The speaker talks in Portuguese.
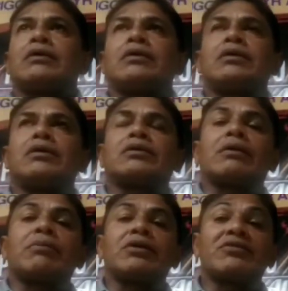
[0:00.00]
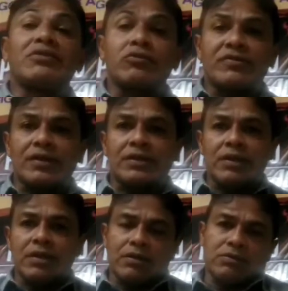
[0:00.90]
E também sem o
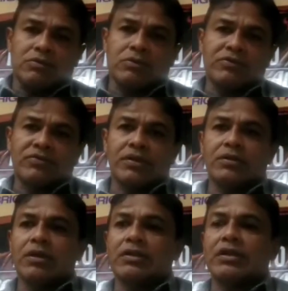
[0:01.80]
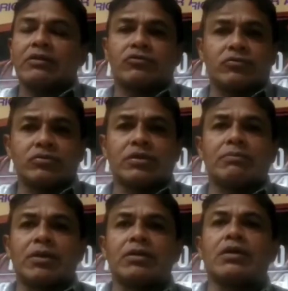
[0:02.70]
CD, nosso CD atrasou
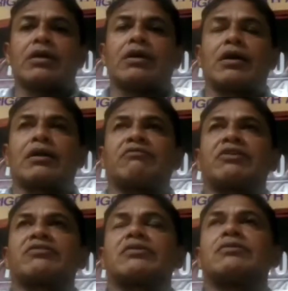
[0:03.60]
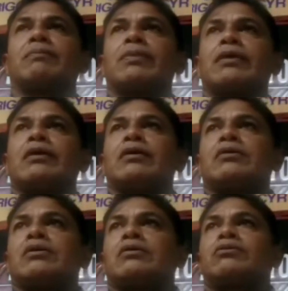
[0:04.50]
também a, a gravação,
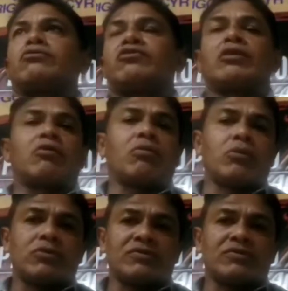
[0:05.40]
não tinha como eu